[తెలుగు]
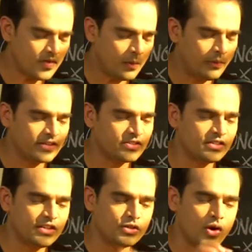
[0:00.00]
ప్లస్
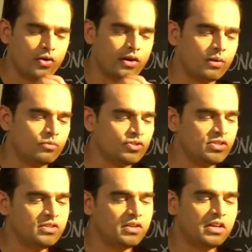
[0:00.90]
ఈ చాక్లెట్లో ముంచి
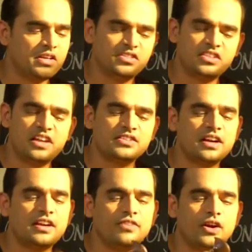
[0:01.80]
చాలా చాలా
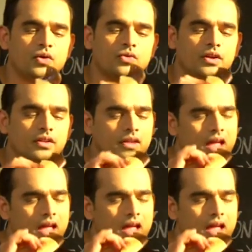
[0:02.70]
డిఫరెంట్గా ఉందండి ఇది